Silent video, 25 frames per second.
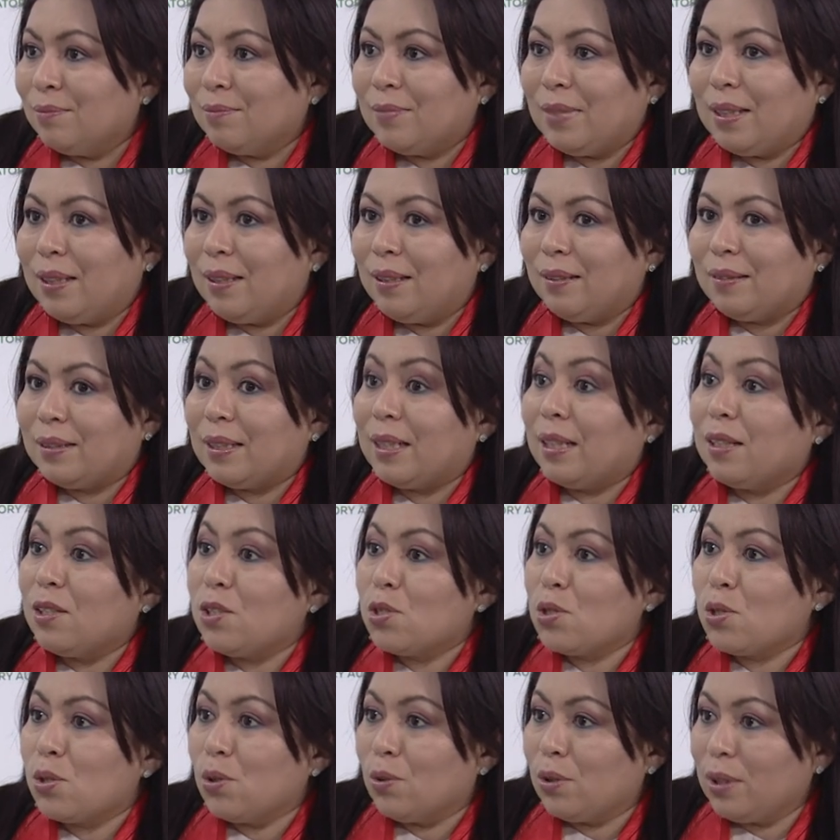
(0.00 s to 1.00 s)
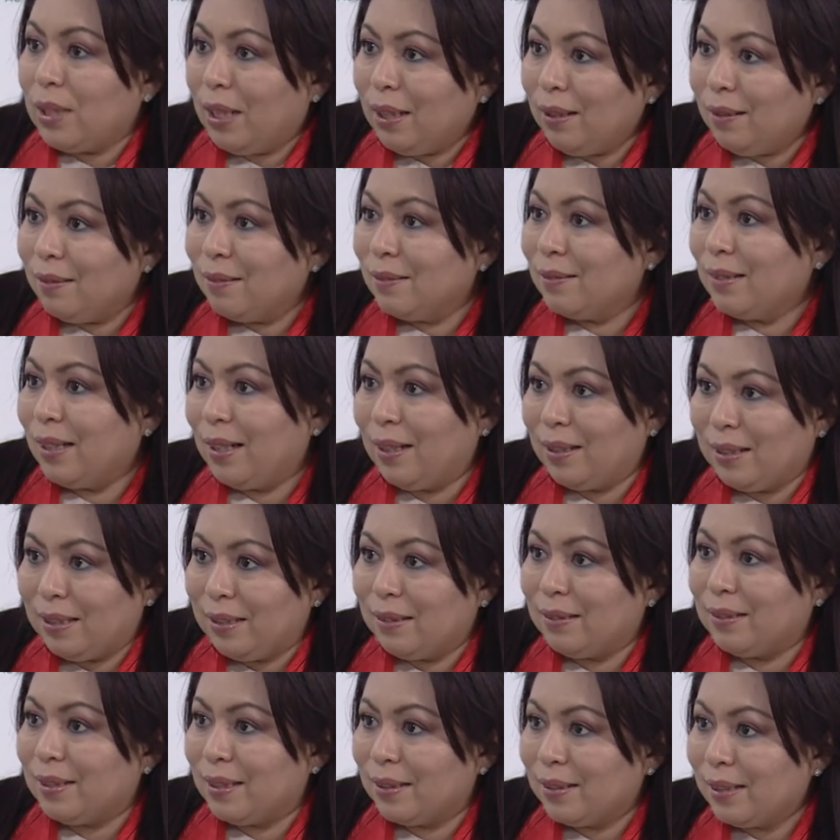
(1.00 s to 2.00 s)
eh, tradicional al
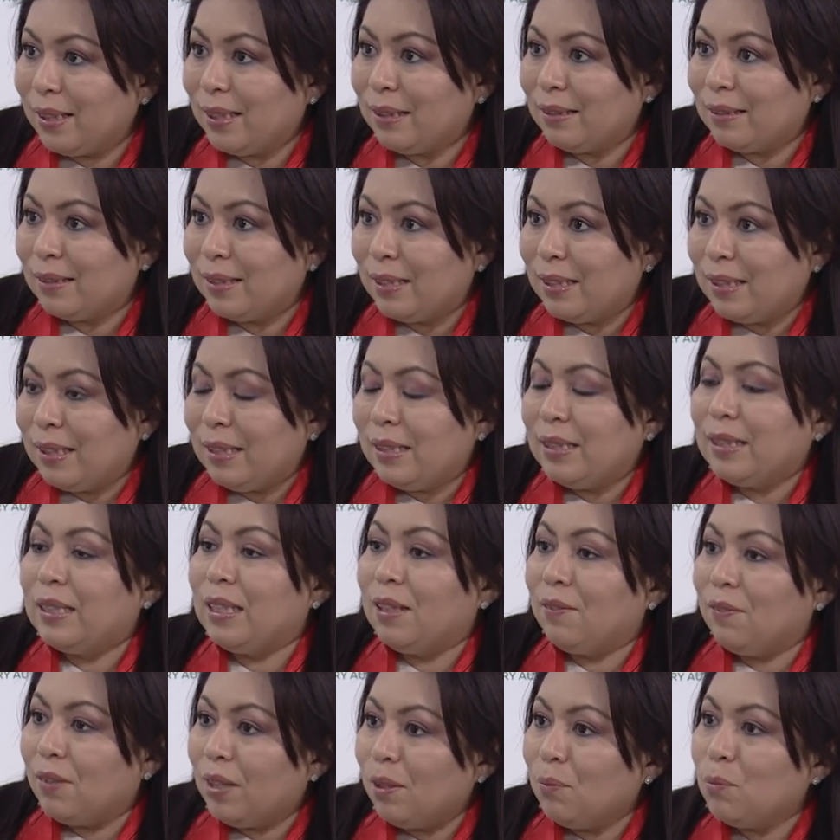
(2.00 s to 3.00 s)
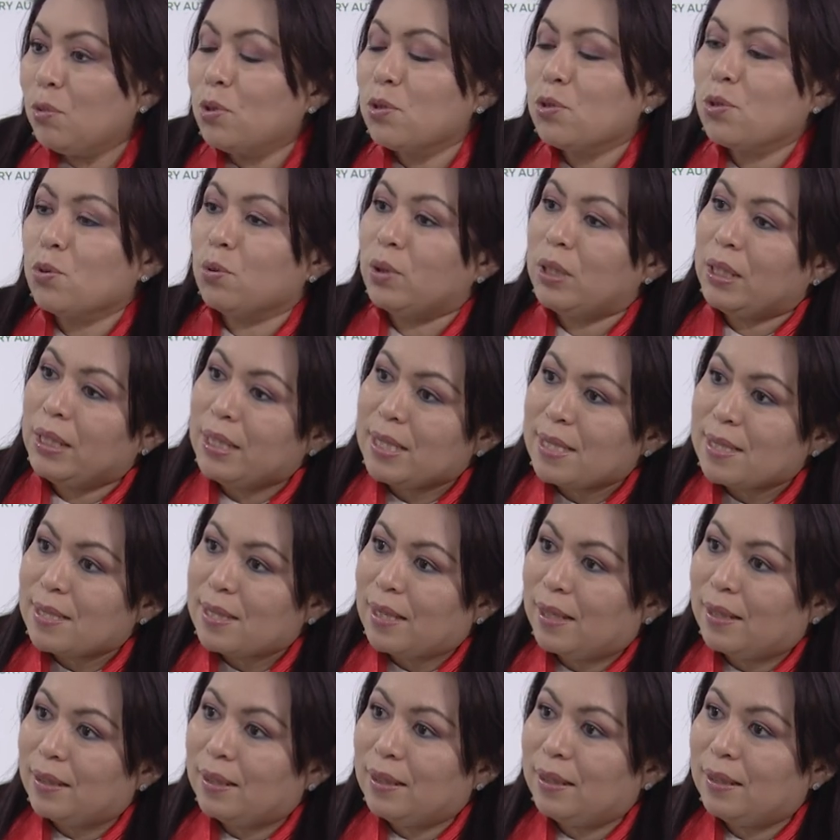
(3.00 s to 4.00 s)
Internet. Debemos
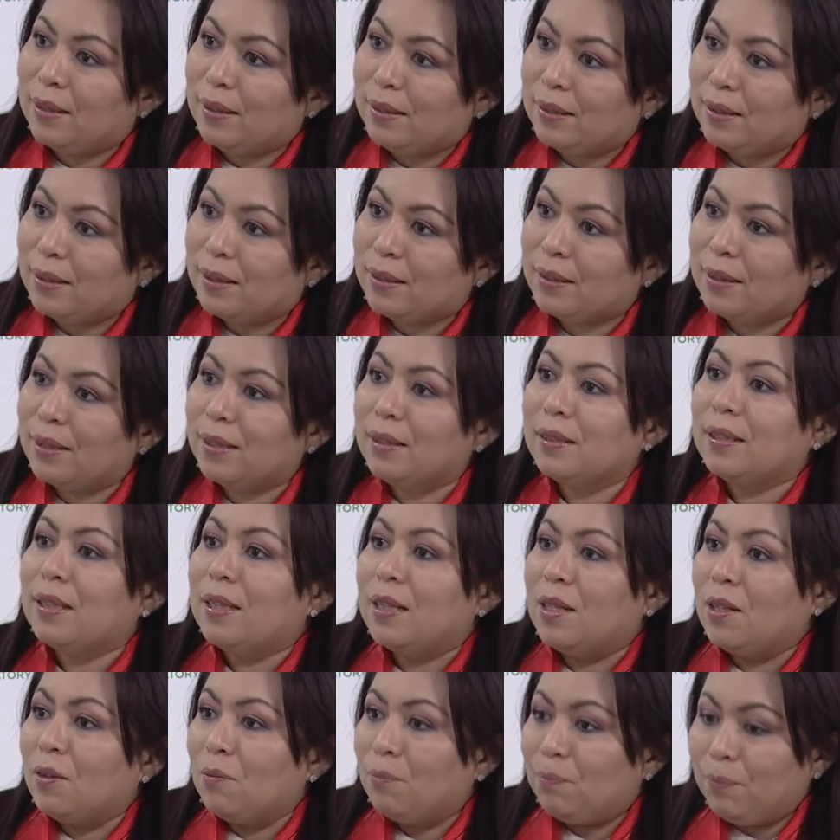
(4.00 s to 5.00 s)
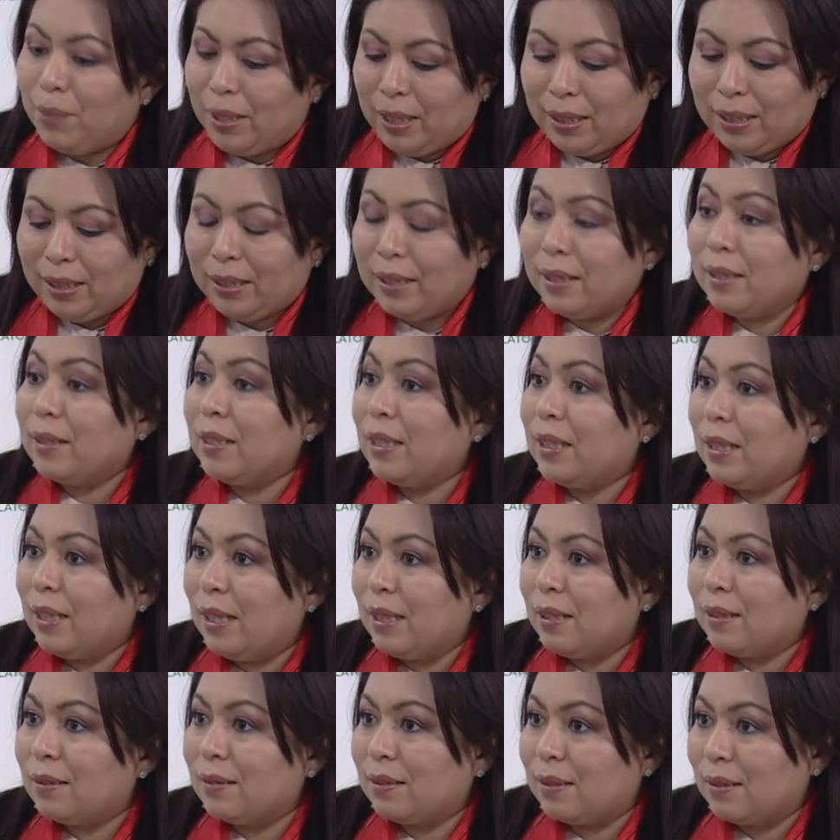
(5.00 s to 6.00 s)
utilizar el Internet para
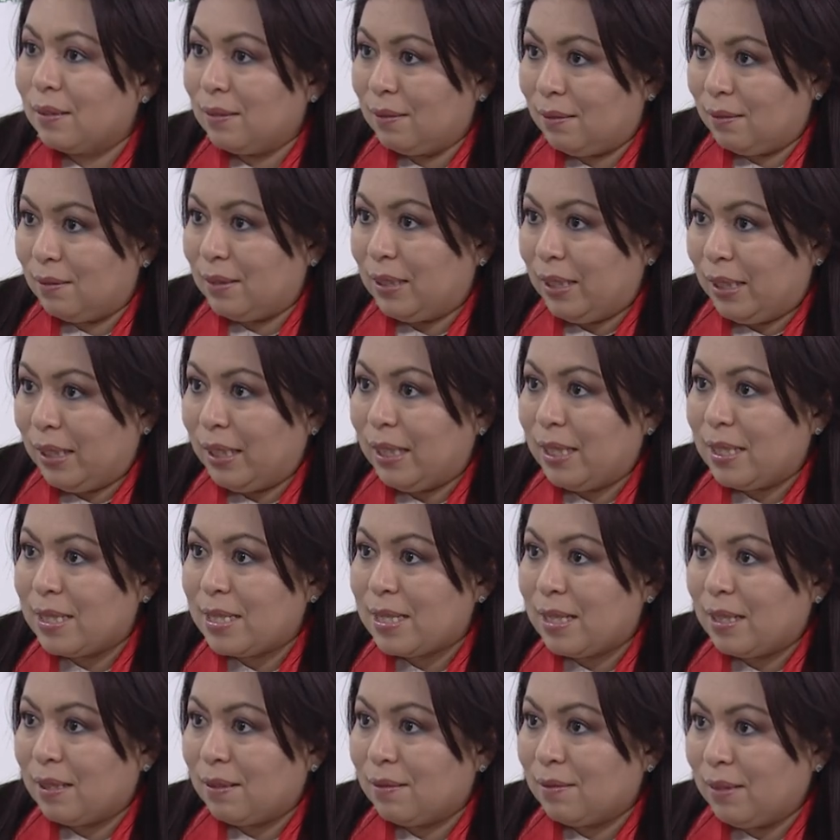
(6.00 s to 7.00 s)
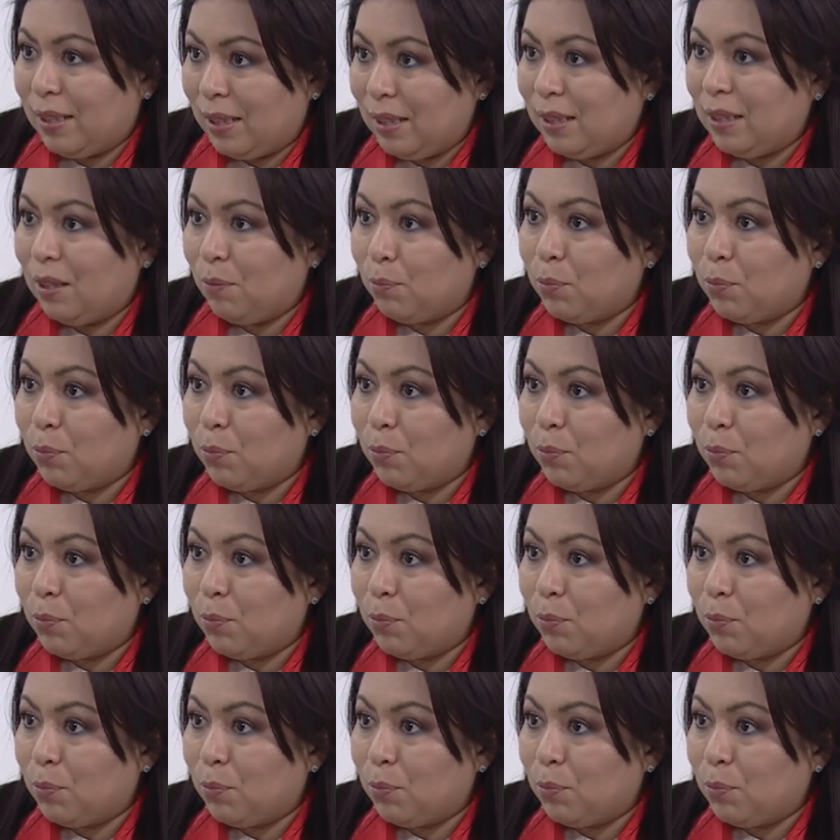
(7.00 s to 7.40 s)
generar riqueza en la